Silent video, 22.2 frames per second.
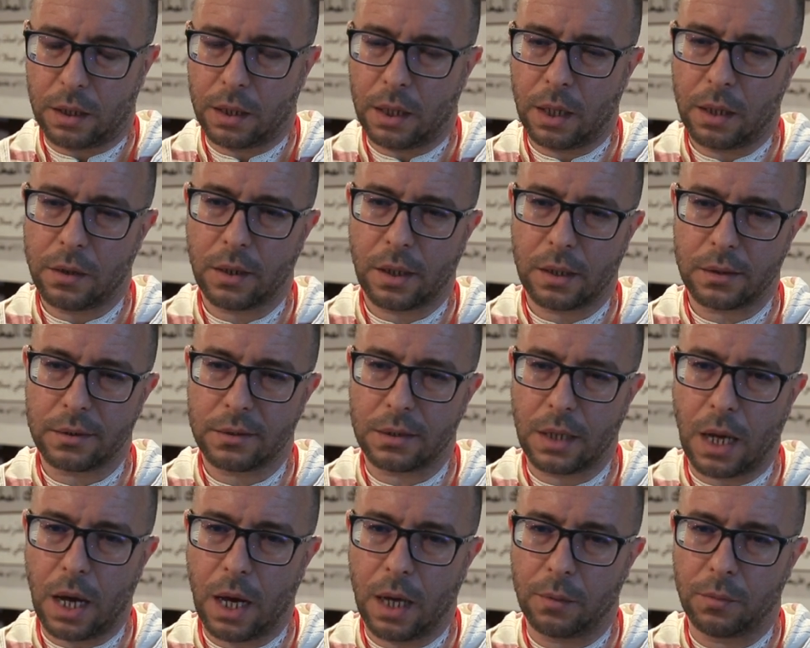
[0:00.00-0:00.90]
أثر
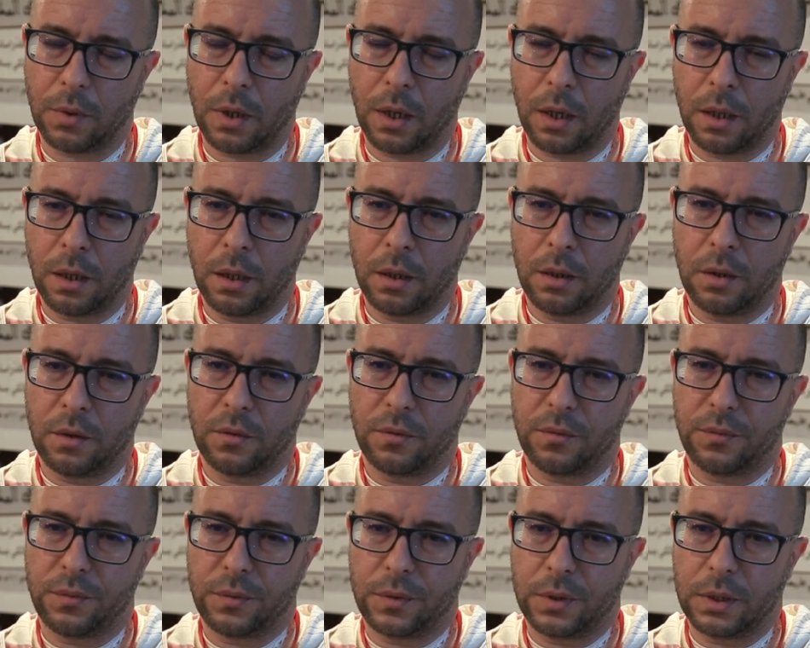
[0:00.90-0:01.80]
الصحابة
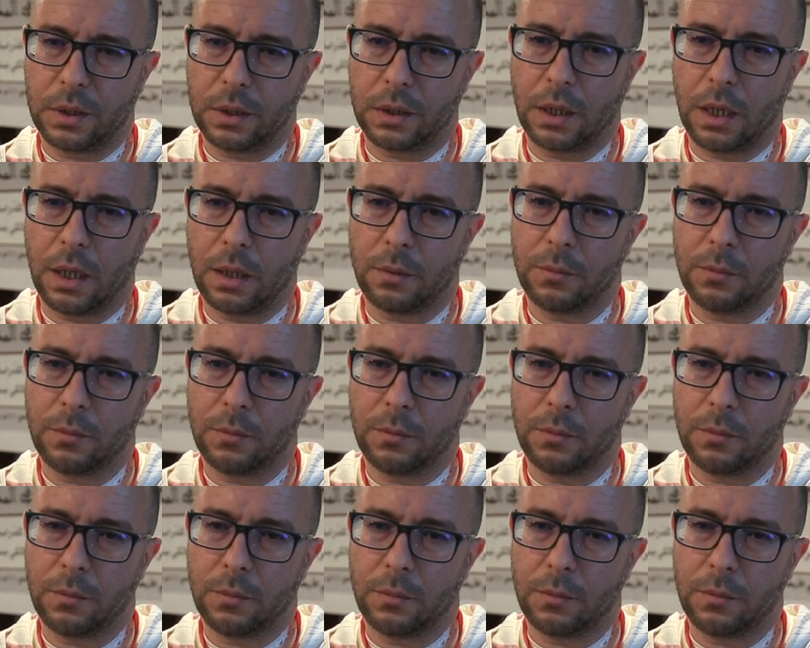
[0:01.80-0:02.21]
في